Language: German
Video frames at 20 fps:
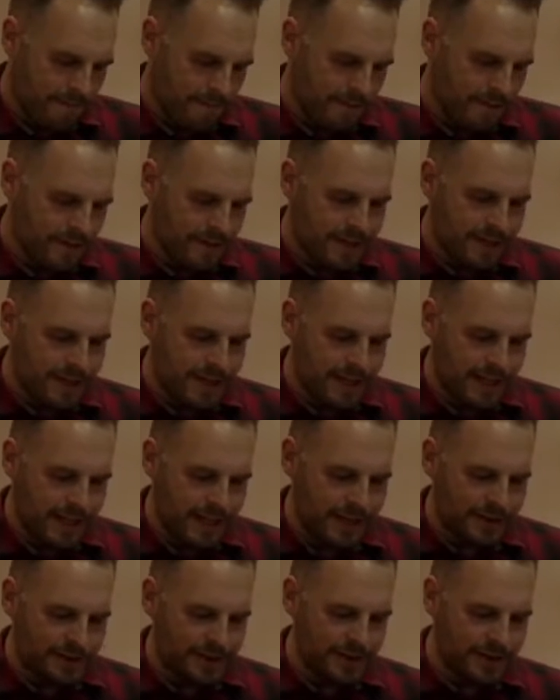Und in
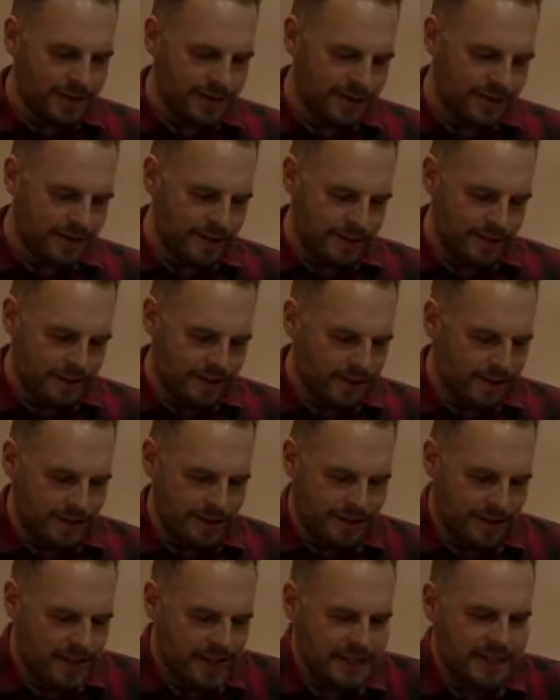Jesus, und,
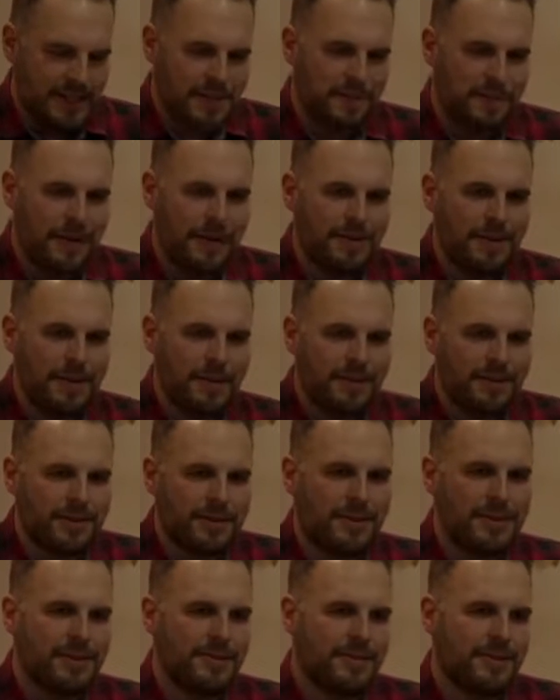und als das Baby
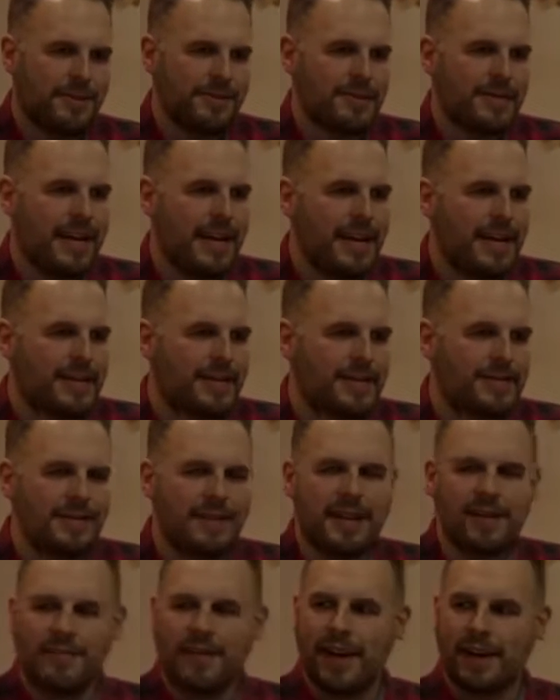größer wird und älter und
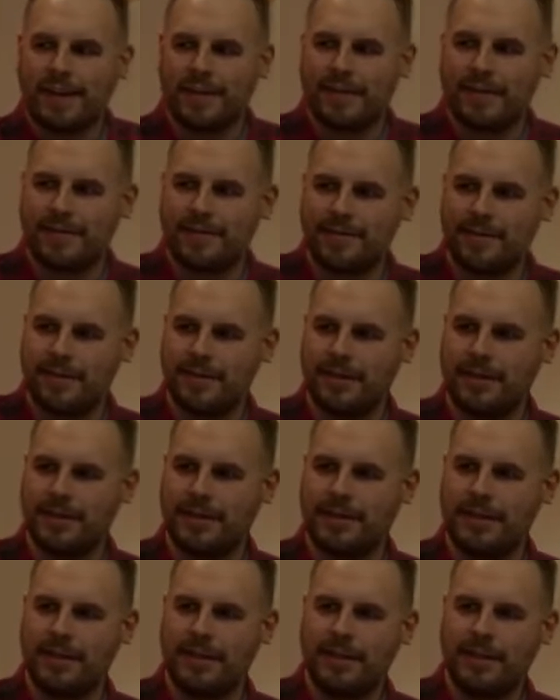erwachsen
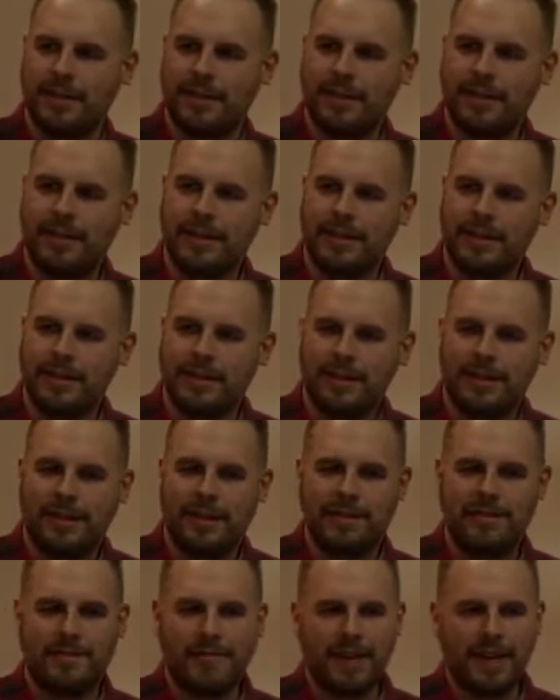wird,
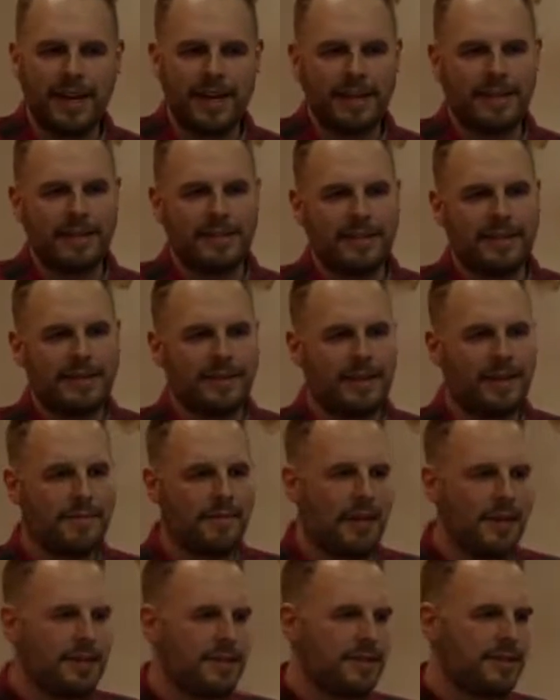dann fängt dieser
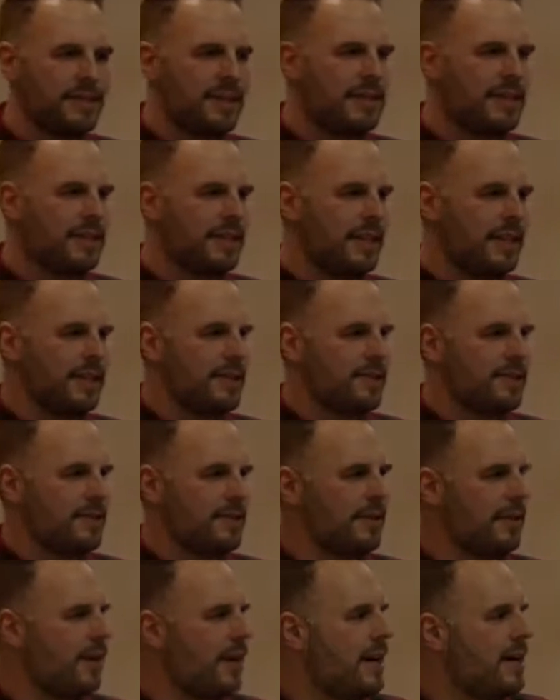Mensch, dieser Jesus
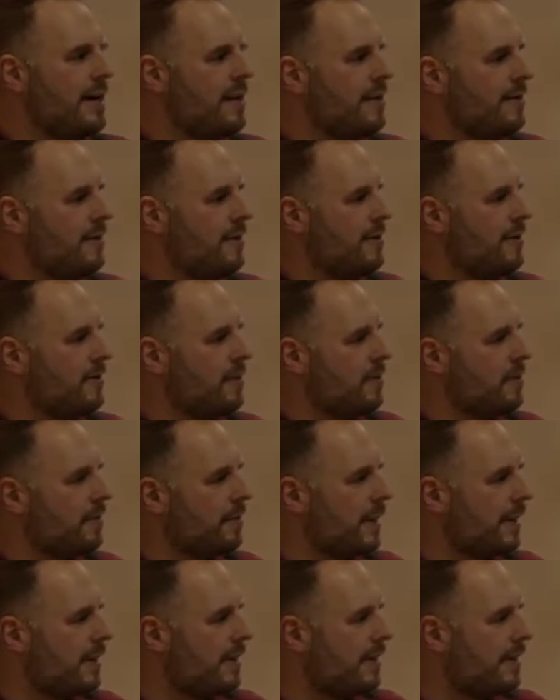auch an, davon zu
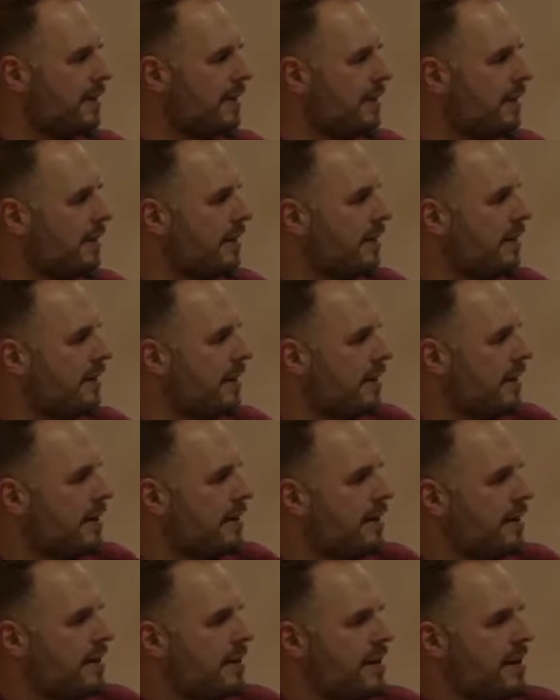sprechen.
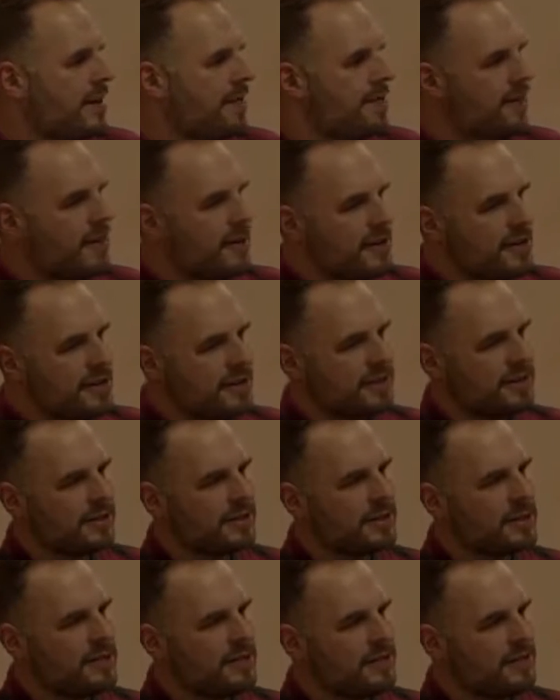Davon, dass
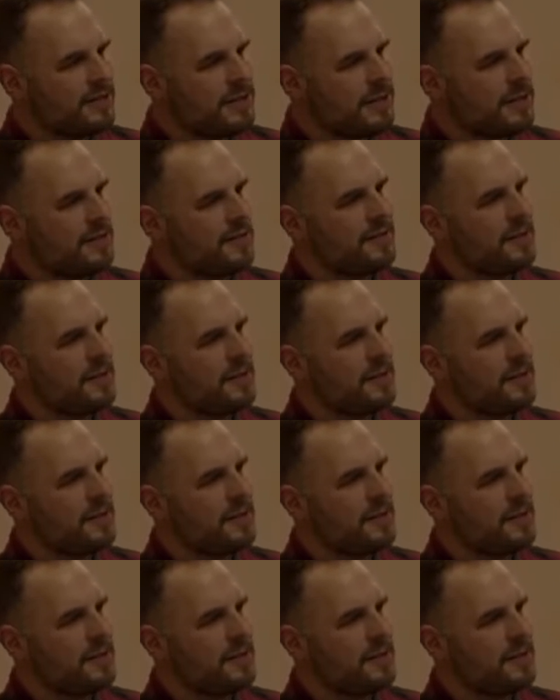Gott die Welt